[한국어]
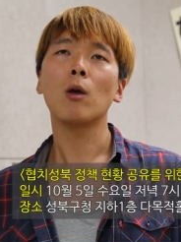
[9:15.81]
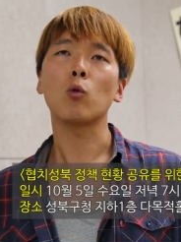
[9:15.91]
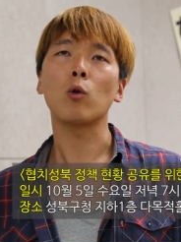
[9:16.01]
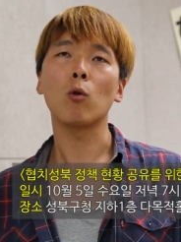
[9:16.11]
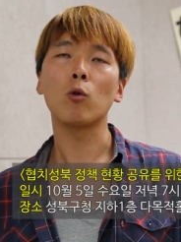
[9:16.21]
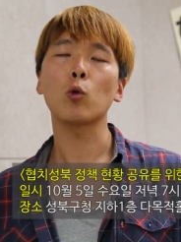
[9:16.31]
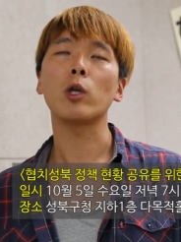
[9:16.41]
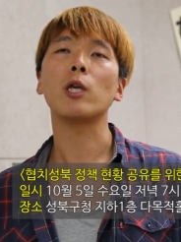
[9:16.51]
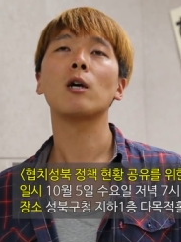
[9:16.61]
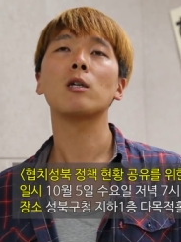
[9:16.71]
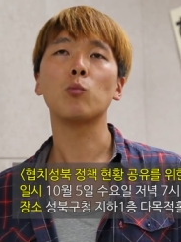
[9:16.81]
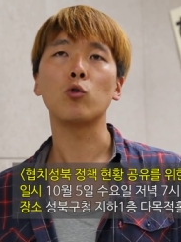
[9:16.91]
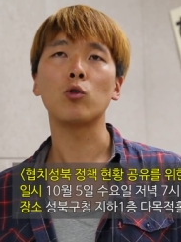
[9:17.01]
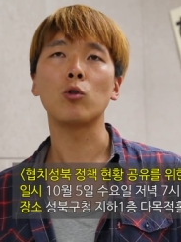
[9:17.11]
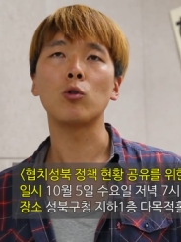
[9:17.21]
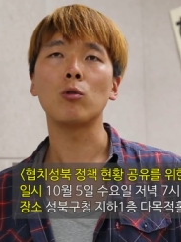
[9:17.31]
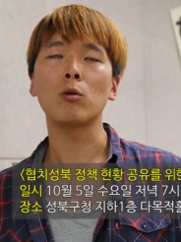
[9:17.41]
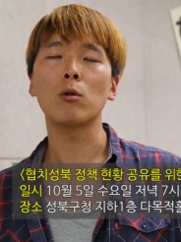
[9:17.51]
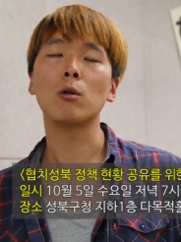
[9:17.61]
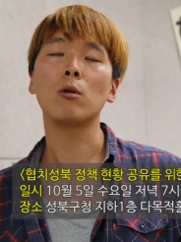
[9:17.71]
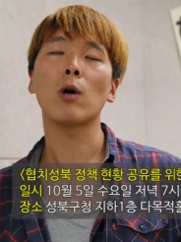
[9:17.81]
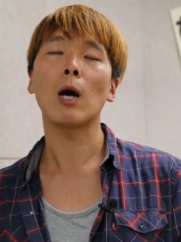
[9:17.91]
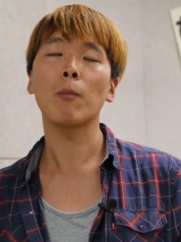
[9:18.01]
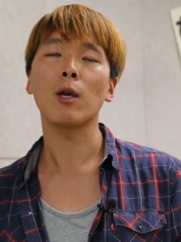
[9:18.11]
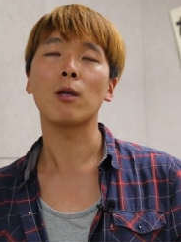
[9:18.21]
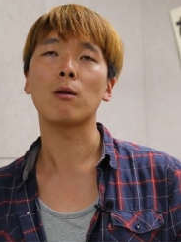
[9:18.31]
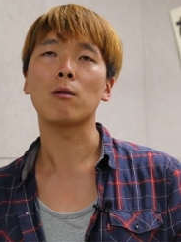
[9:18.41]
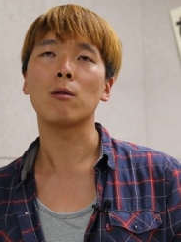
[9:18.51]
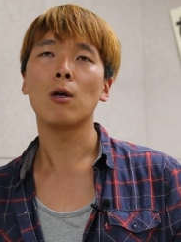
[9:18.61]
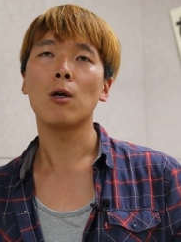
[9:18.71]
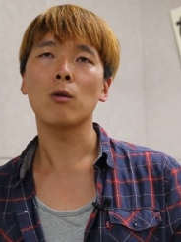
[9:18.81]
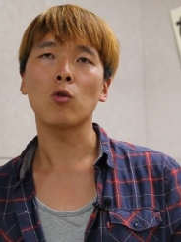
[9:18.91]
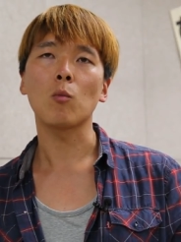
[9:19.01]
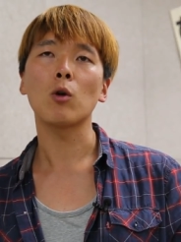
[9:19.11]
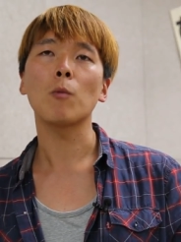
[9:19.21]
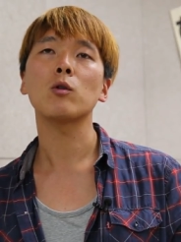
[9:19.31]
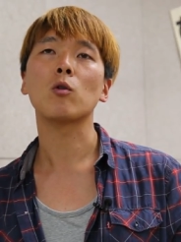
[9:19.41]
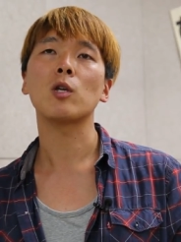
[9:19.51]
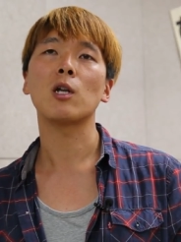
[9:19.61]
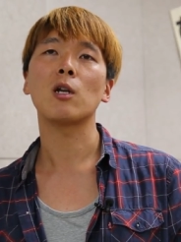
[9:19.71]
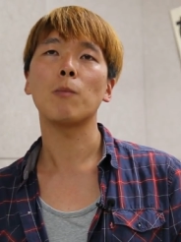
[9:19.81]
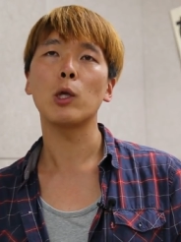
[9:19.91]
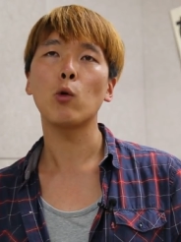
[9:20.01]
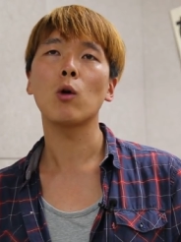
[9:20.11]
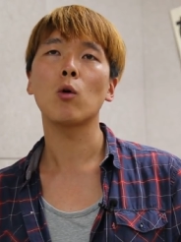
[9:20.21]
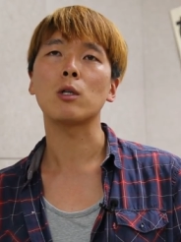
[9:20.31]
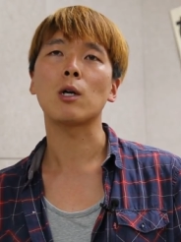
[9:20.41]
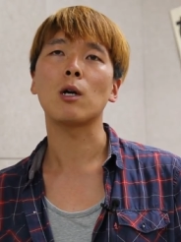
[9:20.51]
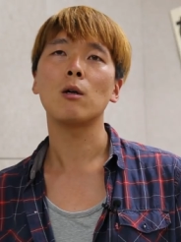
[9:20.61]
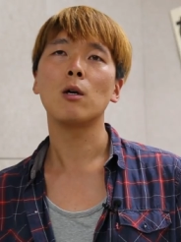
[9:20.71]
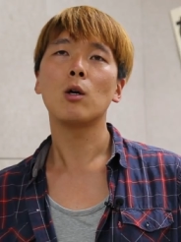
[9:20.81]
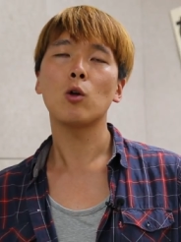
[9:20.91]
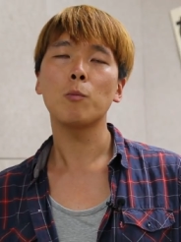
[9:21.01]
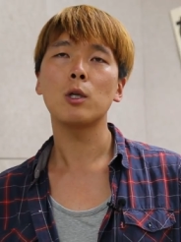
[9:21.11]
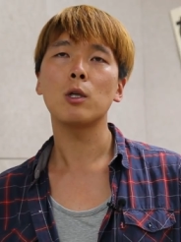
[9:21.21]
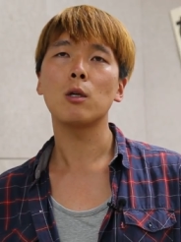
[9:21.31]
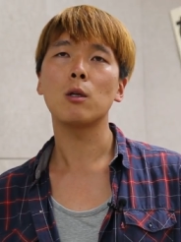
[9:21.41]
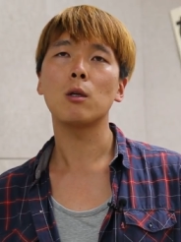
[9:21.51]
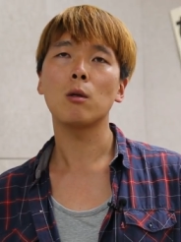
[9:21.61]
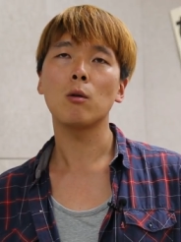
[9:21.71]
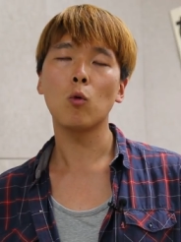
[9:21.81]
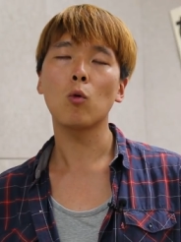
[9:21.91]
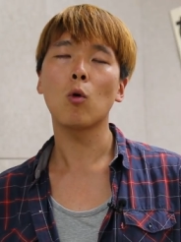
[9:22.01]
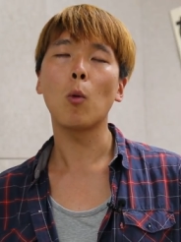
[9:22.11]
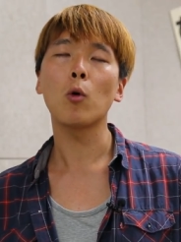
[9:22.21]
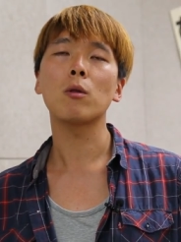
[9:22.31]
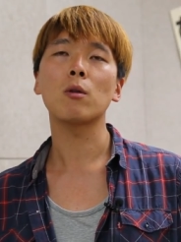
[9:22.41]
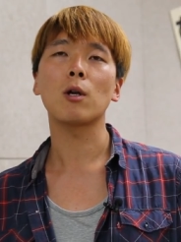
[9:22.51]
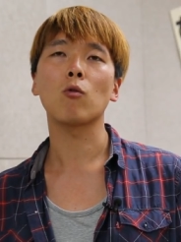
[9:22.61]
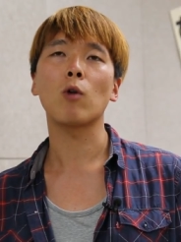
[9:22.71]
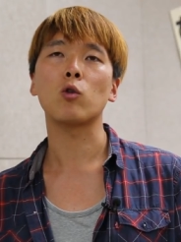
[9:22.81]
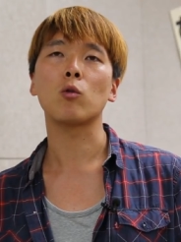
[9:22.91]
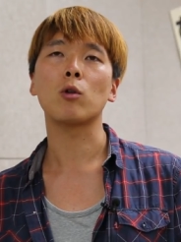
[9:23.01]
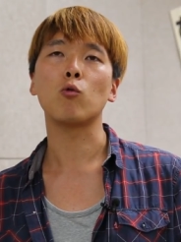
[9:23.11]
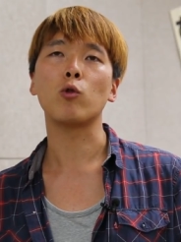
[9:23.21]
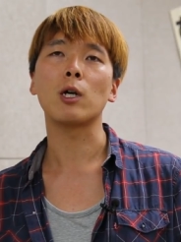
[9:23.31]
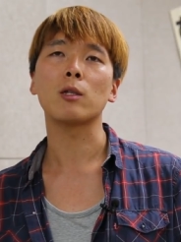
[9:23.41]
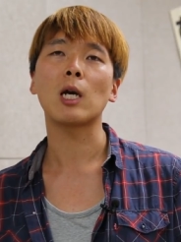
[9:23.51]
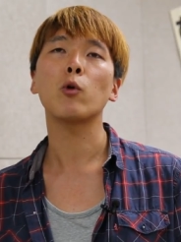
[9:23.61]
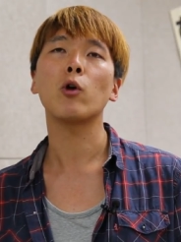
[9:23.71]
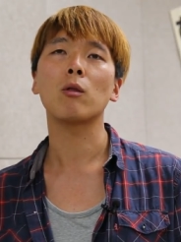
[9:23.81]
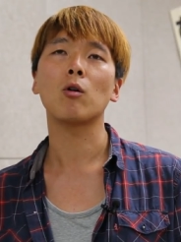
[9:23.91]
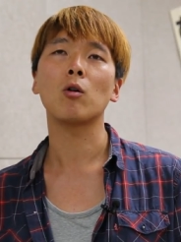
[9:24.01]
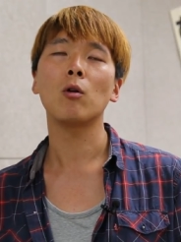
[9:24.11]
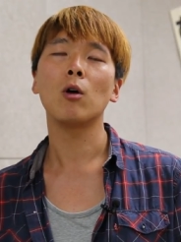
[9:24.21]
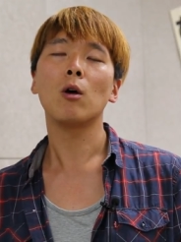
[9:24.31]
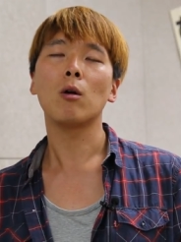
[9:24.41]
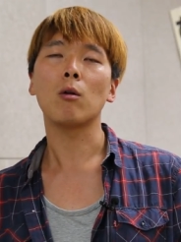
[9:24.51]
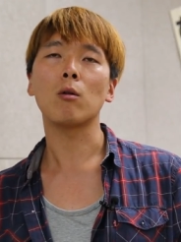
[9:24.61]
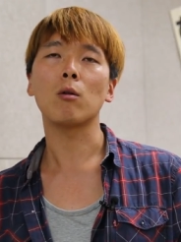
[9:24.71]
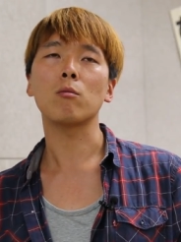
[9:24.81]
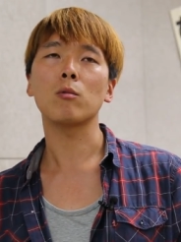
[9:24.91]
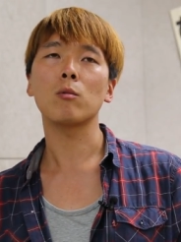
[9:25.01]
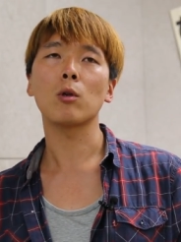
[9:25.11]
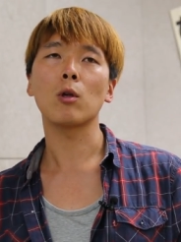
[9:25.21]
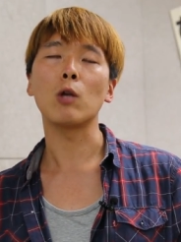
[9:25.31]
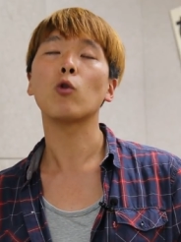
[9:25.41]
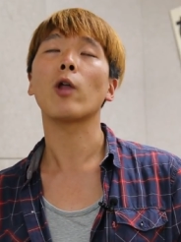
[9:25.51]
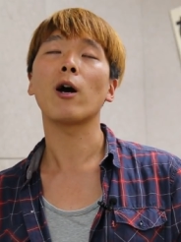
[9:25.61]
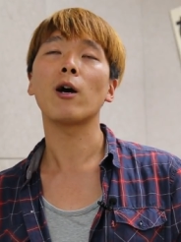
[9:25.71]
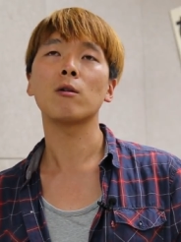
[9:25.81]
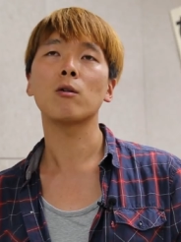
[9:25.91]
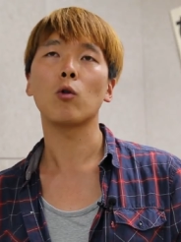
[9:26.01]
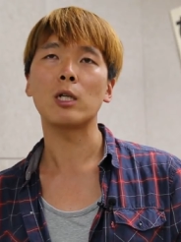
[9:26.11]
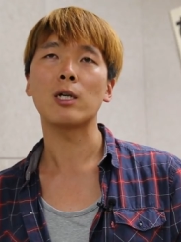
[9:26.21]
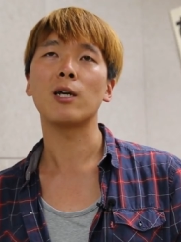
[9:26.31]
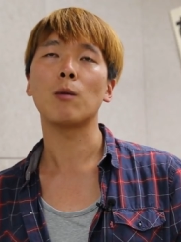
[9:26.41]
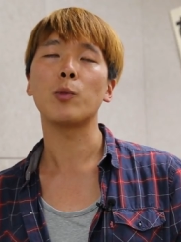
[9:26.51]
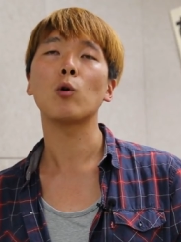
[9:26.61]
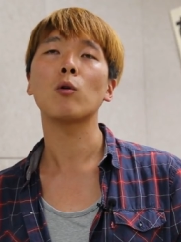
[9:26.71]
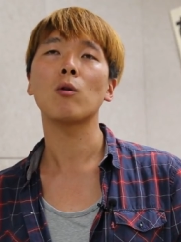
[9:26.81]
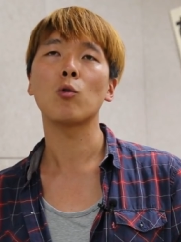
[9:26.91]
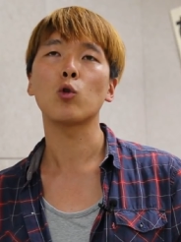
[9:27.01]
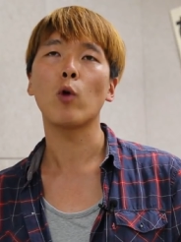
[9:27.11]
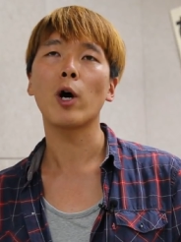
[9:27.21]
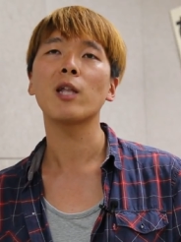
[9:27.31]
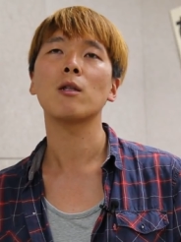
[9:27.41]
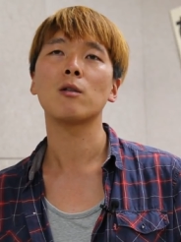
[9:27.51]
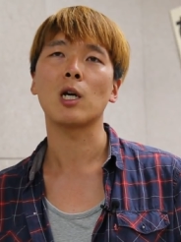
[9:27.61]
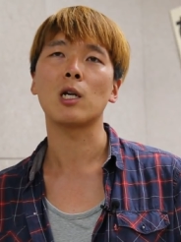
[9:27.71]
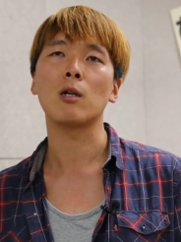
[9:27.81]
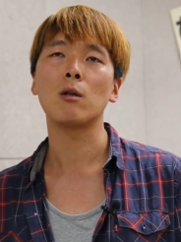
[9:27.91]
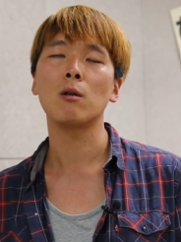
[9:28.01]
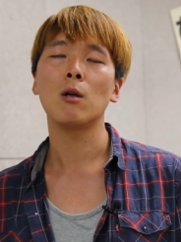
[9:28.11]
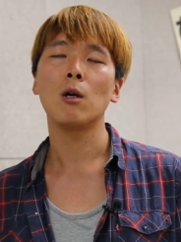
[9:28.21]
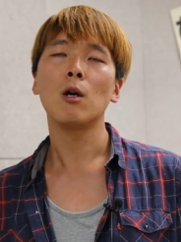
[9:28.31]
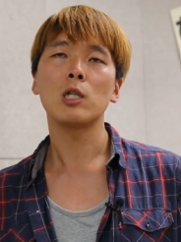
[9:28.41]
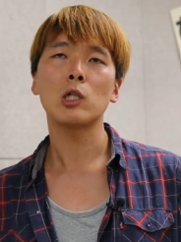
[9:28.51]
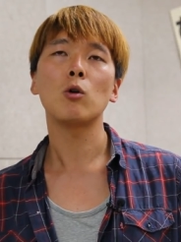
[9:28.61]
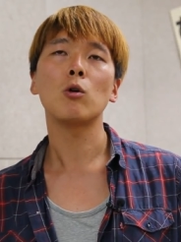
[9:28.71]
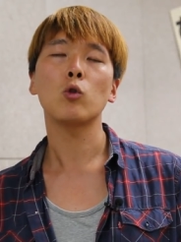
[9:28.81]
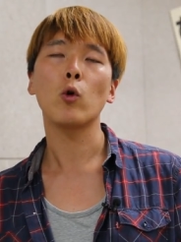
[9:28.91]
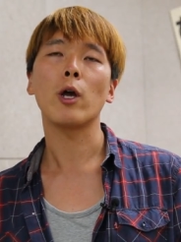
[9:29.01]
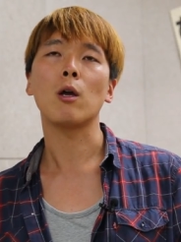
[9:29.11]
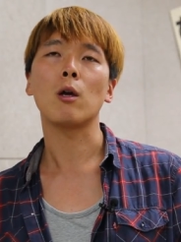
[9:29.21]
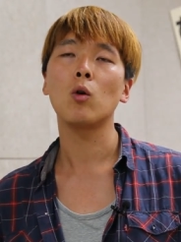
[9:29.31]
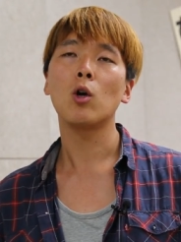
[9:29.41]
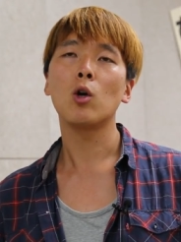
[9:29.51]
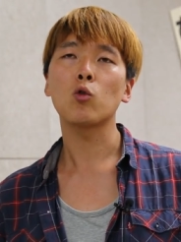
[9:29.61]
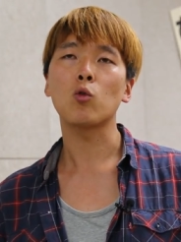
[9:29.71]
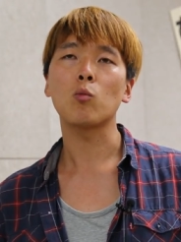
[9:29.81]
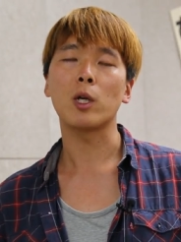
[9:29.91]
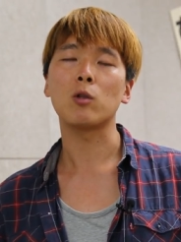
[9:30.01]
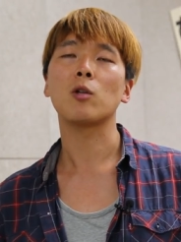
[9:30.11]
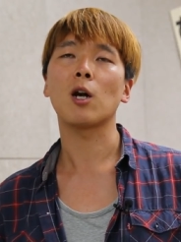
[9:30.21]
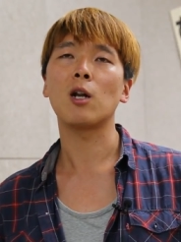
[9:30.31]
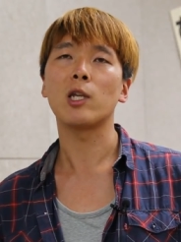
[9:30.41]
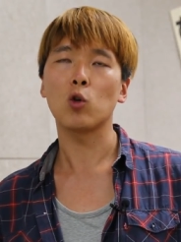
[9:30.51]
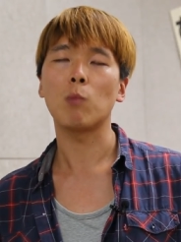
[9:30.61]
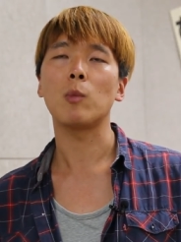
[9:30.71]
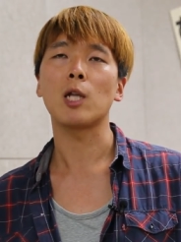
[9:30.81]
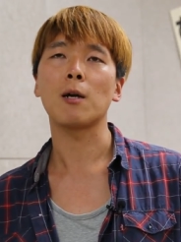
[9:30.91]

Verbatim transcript: 또 어느 정도 이해하신 분들과 함께는 정말 협치 정책이라는 게 필요한 것인가 협치 혹 거버넌스라는 과정들을 우리가 참여해서 어, 이뤄 나가는 것인가에 대한 필요성을 좀 확인하는 자리를 10월 초에 좀 만들어 나갈 예정입니다.